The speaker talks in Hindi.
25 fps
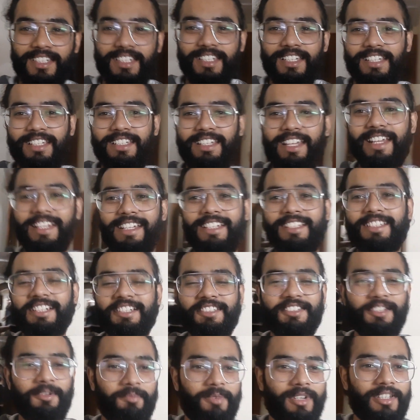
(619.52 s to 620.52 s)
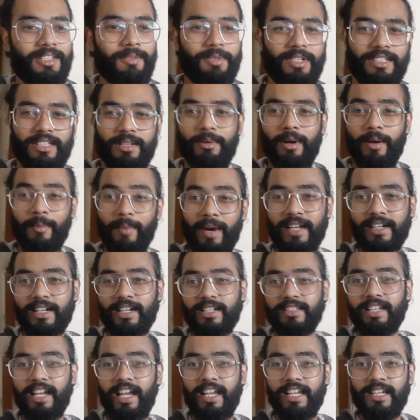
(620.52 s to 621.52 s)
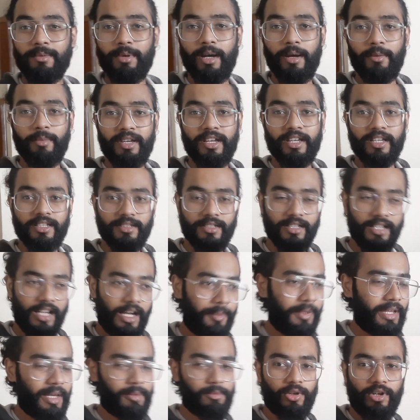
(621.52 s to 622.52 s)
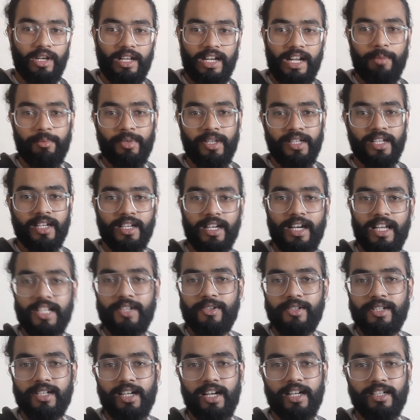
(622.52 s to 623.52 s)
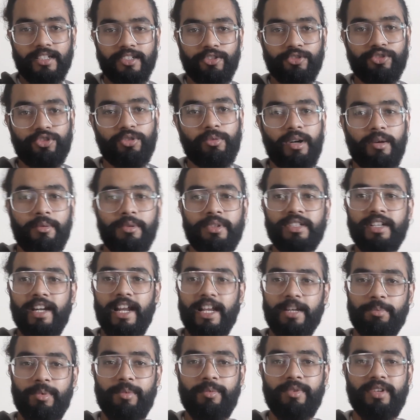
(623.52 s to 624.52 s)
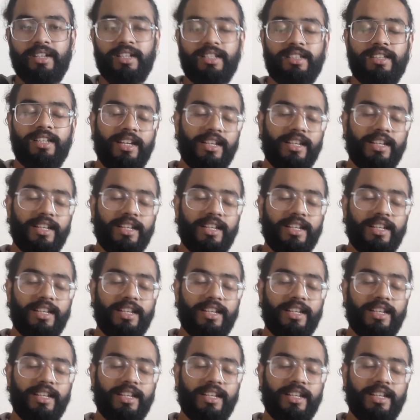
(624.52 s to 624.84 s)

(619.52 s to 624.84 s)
यही था सबका सबके सब हम मार्केट से आए अब हमें अभी हम लोग आराम करेंगे खाना वाना खा के और सुबह हमें ट्रैक पे भी निकलना